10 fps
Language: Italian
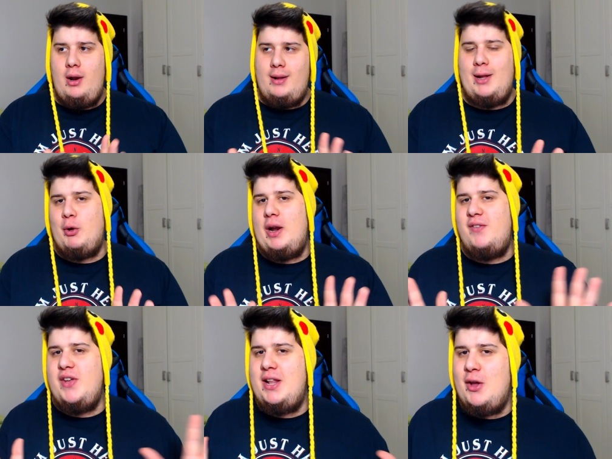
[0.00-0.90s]
dato che il
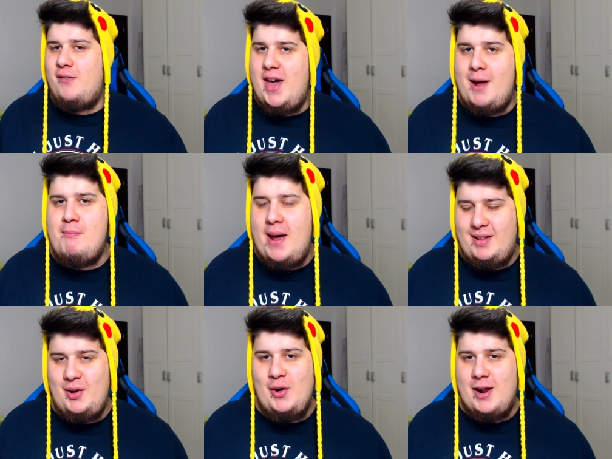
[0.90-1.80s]
video vi era
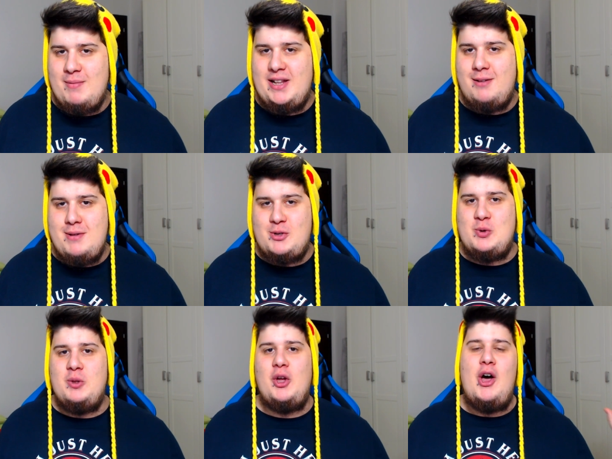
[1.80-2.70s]
particolarmente
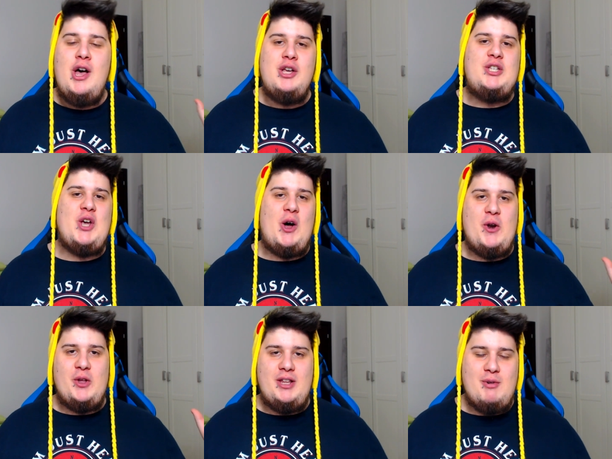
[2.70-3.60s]
piaciuto,
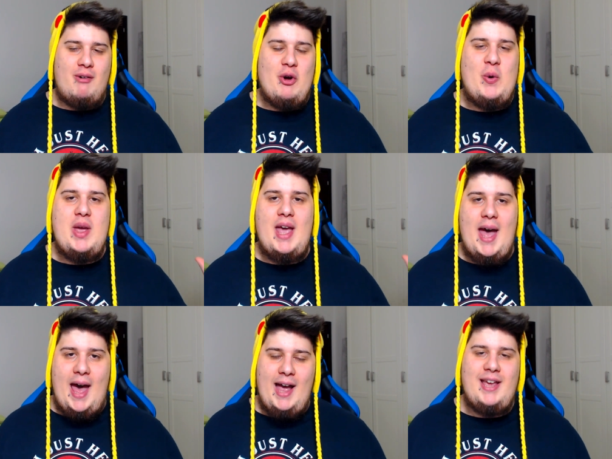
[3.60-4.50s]
sono di nuovo qui,
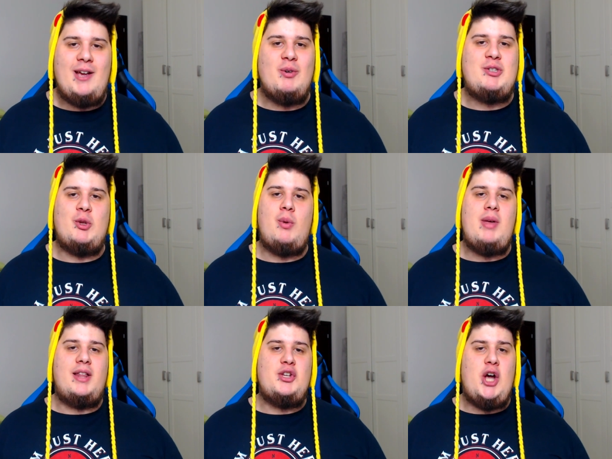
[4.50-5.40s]
anche in questo
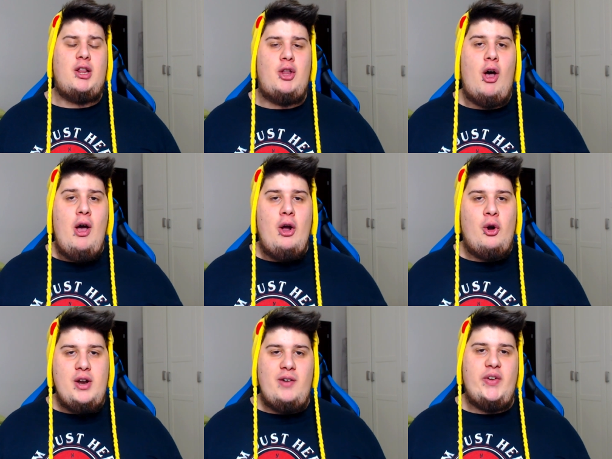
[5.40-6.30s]
2018,
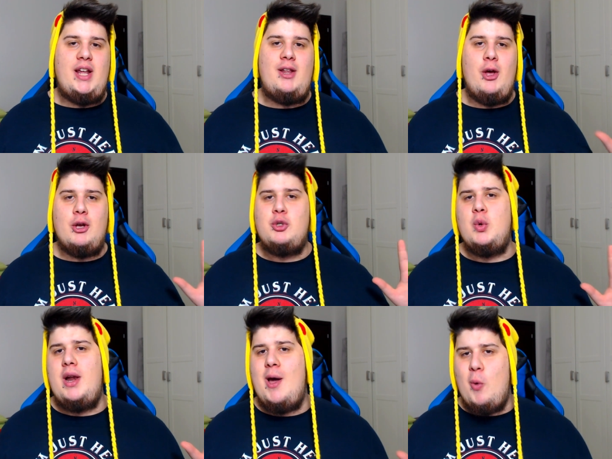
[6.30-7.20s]
con il video
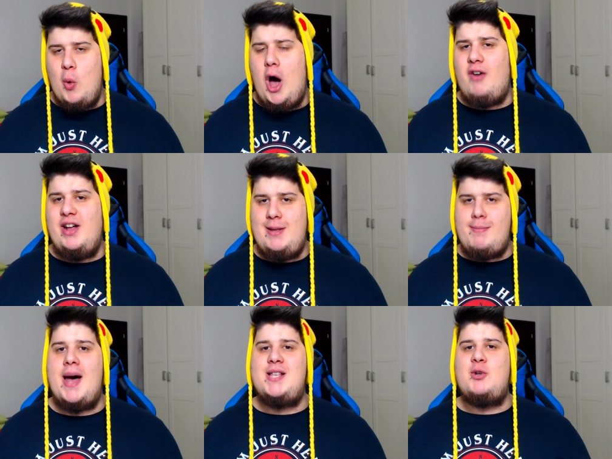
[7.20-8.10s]
sulle uova di
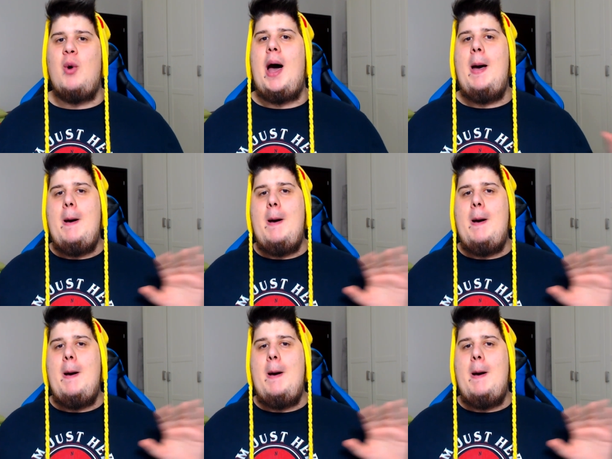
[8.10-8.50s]
Pasqua.